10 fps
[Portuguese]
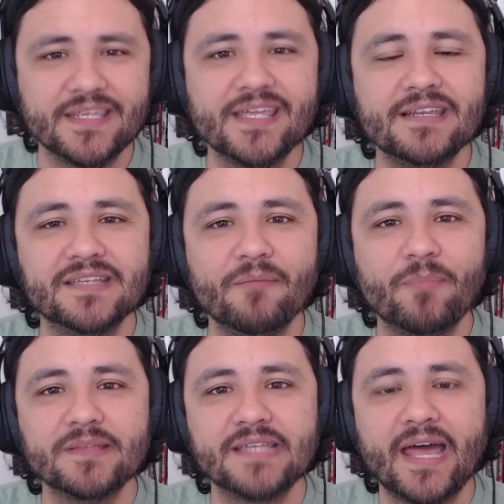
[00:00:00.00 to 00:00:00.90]
eles
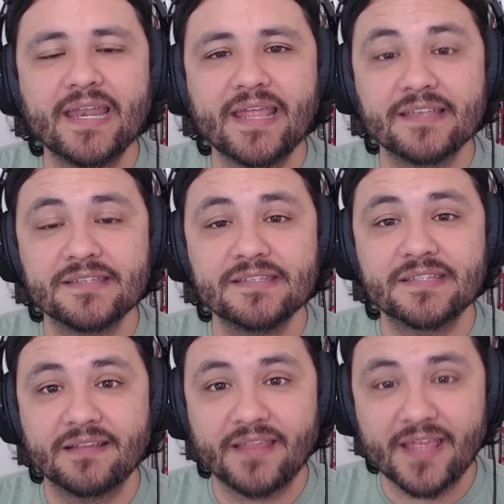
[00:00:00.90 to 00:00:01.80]
repensarem essa
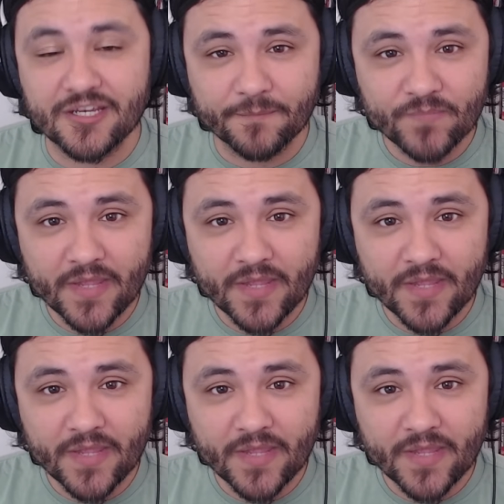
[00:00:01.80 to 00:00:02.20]
estratégia.